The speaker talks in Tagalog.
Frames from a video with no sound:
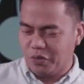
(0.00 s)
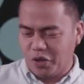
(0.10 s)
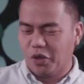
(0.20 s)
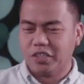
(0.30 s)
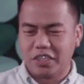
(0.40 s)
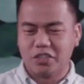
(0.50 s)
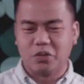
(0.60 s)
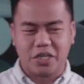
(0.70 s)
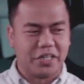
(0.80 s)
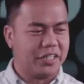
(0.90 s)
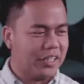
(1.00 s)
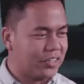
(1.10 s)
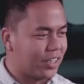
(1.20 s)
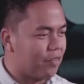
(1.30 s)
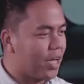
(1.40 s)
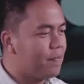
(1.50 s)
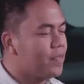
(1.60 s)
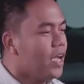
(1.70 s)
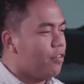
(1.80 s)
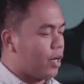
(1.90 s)
And we all need to hear this. Amen?
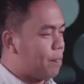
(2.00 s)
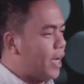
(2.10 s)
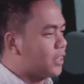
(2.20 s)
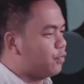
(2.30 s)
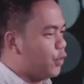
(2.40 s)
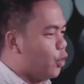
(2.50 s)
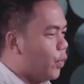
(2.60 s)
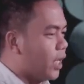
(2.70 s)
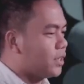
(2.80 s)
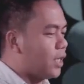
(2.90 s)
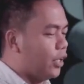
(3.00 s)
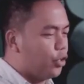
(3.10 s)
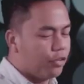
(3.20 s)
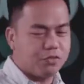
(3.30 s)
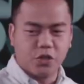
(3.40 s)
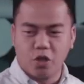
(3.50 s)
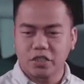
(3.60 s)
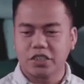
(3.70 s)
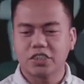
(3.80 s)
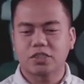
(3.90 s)
For the past few weeks, I don't know if you
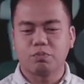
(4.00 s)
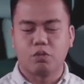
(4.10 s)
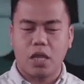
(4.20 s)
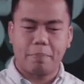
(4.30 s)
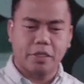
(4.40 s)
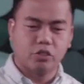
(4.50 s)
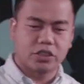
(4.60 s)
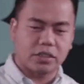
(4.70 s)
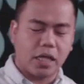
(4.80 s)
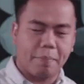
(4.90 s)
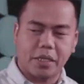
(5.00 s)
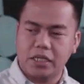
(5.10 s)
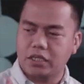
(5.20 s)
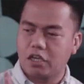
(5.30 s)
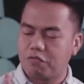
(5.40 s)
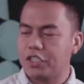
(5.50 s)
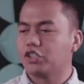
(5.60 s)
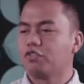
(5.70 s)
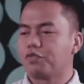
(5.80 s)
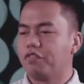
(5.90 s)
noticed, mula pa dun sa topic nating
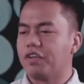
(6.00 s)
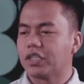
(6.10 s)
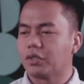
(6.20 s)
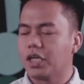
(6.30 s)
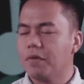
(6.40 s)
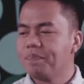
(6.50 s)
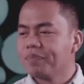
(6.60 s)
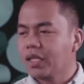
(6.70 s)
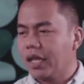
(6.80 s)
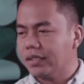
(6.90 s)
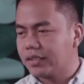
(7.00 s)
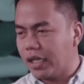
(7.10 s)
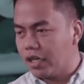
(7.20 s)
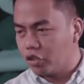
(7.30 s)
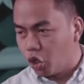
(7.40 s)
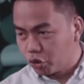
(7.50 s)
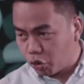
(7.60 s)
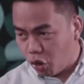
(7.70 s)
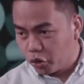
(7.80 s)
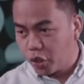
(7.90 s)
Vision for Victory and saying no to
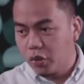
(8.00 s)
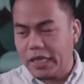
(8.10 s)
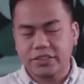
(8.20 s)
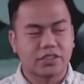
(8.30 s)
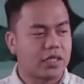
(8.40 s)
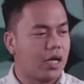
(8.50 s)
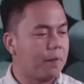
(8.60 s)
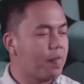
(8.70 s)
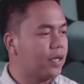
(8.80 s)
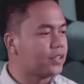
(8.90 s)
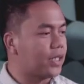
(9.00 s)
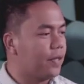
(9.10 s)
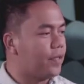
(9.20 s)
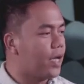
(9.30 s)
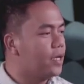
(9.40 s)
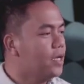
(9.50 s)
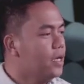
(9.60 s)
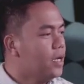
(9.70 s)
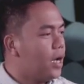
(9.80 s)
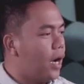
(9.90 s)
oh no last uh, Sunday,
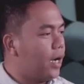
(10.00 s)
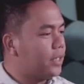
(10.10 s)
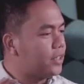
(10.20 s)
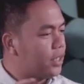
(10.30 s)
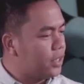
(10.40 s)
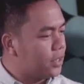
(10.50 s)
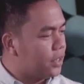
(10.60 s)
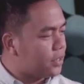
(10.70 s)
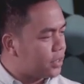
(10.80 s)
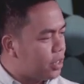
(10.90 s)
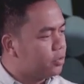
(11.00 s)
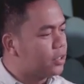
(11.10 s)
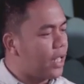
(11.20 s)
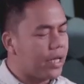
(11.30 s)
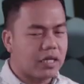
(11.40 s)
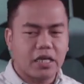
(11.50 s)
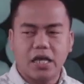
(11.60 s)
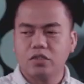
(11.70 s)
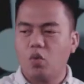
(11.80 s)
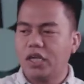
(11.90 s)
uh, it, see, it seems like
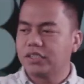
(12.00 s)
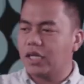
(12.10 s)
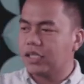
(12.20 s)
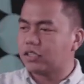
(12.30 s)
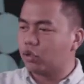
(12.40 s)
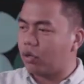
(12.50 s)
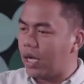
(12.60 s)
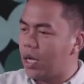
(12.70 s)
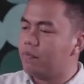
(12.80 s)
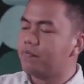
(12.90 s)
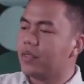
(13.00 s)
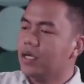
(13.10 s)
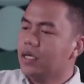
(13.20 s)
God wants us to come